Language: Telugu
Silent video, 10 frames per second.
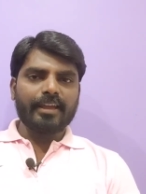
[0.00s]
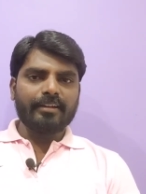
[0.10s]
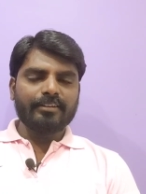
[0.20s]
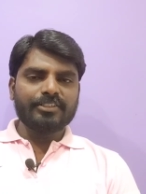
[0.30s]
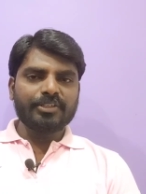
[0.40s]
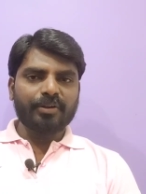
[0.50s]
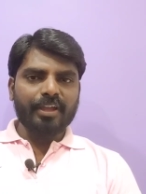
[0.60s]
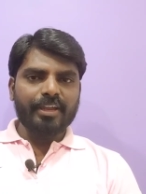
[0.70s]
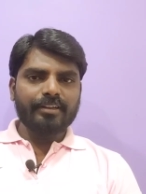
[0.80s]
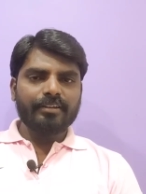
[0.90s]
ఎన్ జీరో
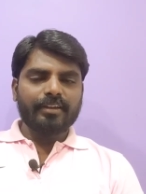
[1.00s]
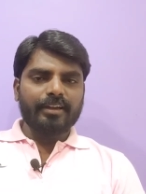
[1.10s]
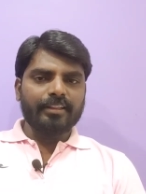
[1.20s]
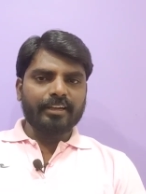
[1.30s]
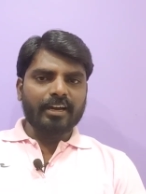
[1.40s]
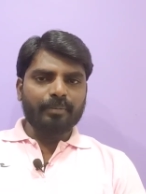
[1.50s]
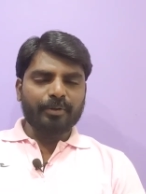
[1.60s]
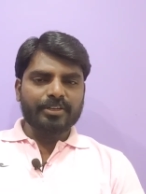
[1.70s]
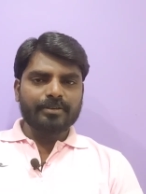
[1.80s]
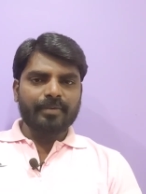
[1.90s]
ఎయిట్ అదే
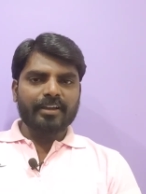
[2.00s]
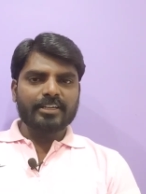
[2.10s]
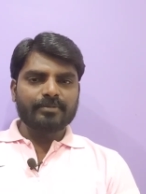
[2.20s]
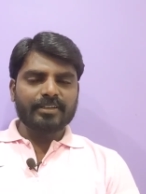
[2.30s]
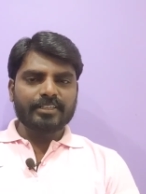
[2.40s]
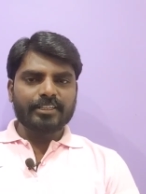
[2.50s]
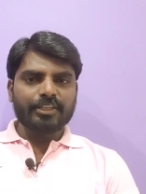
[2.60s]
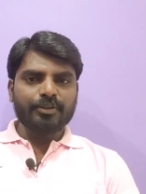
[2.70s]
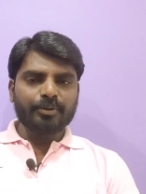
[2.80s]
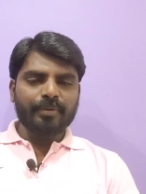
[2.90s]
కార్పొరేషన్ బ్యాంక్ కస్టమర్స్కి
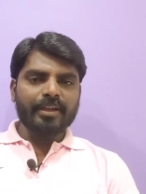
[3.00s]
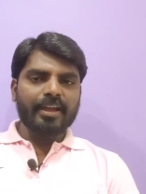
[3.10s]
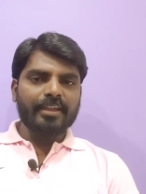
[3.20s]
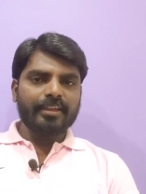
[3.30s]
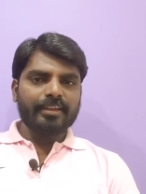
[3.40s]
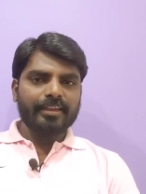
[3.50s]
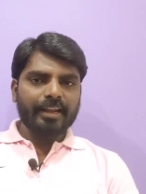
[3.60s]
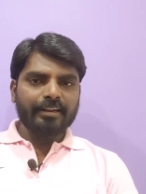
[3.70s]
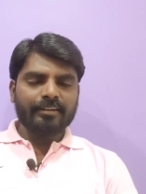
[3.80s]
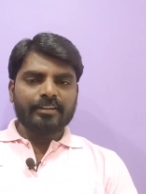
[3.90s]
అయితే యూబీఐ
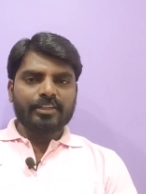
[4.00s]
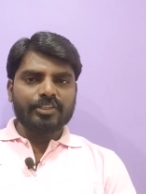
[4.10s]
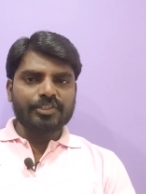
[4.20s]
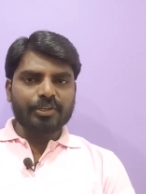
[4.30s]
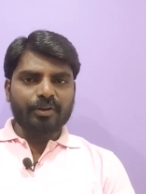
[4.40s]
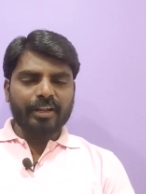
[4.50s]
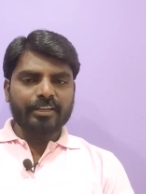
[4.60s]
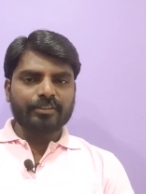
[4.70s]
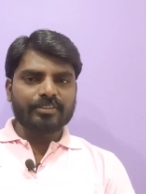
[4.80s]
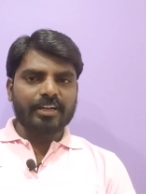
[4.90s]
ఎన్ జీరో నైన్తో